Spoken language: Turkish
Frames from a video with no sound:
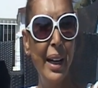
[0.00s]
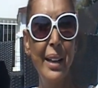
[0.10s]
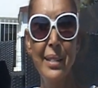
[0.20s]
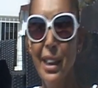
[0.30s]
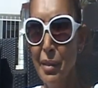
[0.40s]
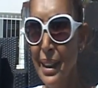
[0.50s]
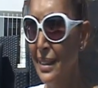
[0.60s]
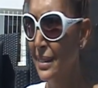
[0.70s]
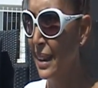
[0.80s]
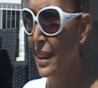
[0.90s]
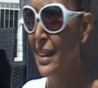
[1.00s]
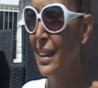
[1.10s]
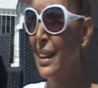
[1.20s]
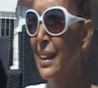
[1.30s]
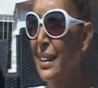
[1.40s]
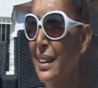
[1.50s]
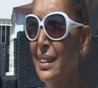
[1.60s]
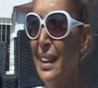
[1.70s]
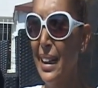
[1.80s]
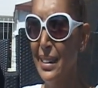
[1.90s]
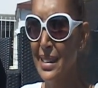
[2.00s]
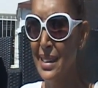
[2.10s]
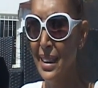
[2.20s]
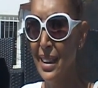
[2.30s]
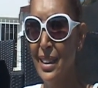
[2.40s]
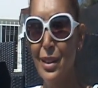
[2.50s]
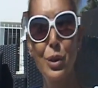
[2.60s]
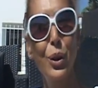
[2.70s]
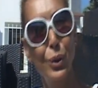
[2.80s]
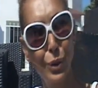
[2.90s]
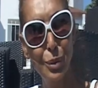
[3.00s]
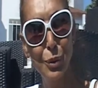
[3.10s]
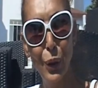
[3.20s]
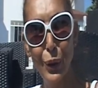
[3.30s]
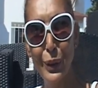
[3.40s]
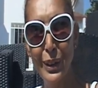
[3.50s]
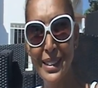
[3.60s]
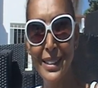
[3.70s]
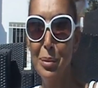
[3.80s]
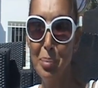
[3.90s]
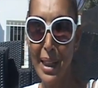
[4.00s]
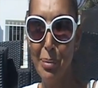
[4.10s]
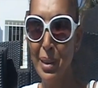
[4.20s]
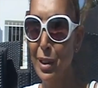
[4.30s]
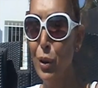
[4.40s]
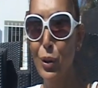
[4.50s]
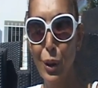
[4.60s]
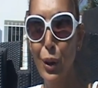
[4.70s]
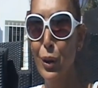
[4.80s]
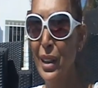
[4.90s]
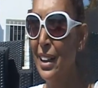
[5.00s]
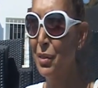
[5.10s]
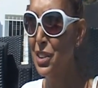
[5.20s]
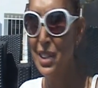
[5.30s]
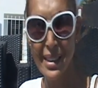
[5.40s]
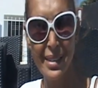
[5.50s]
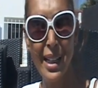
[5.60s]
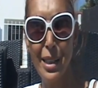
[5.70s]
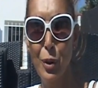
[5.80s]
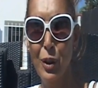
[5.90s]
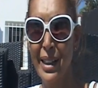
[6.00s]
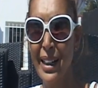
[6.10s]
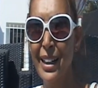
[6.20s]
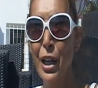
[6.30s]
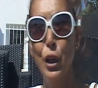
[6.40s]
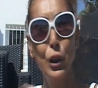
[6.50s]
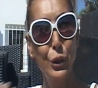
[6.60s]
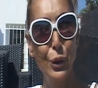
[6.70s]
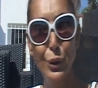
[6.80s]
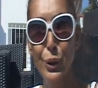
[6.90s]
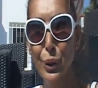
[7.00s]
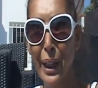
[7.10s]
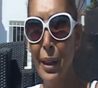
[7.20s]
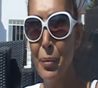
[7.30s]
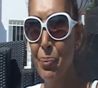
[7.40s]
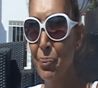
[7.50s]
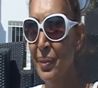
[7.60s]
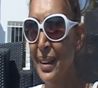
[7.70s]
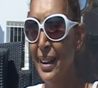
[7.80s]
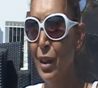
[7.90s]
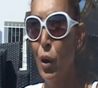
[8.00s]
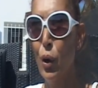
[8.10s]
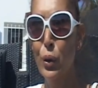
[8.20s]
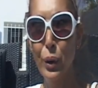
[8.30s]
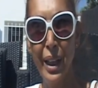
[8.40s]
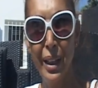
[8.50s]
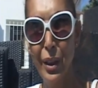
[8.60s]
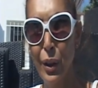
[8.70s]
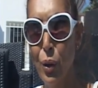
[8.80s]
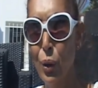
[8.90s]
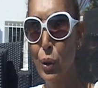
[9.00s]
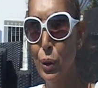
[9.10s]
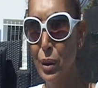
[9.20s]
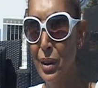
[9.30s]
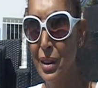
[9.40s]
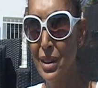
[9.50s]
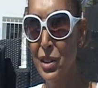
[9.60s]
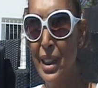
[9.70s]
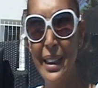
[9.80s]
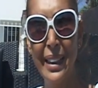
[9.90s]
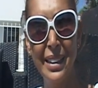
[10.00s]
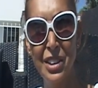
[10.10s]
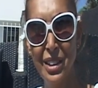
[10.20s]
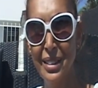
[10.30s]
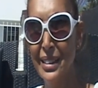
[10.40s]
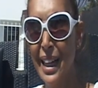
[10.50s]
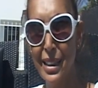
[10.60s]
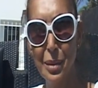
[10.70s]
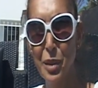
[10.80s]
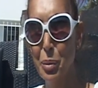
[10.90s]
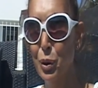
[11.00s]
Hatta ve hatta kendisi zor durumda olduğu için ben bir gönüllü olarak, vicdan sahibi olarak çocuğuna okula e, okul e, şeyleri için yardımda